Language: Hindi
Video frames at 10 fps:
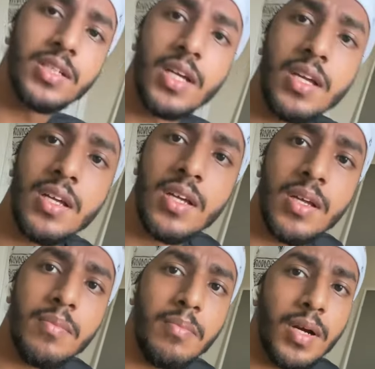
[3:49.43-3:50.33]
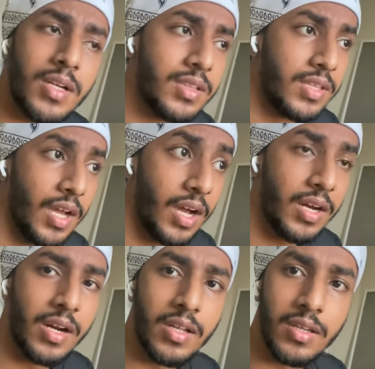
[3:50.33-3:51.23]
जाएं बट ध्यान
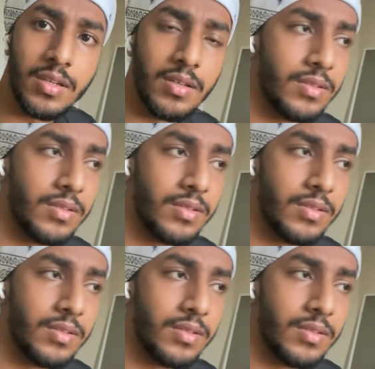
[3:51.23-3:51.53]
रखें